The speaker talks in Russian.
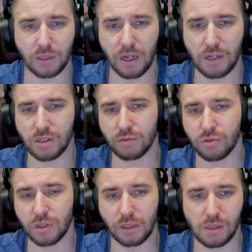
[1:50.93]
дальше
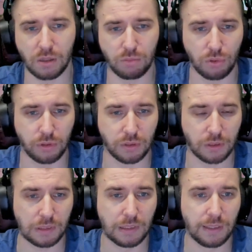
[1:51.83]
уже она не работает.
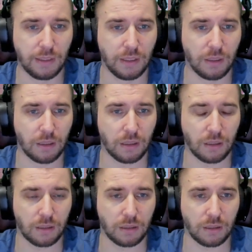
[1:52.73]

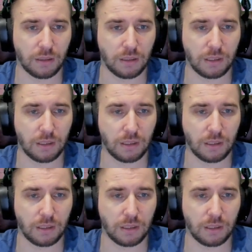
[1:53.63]
А,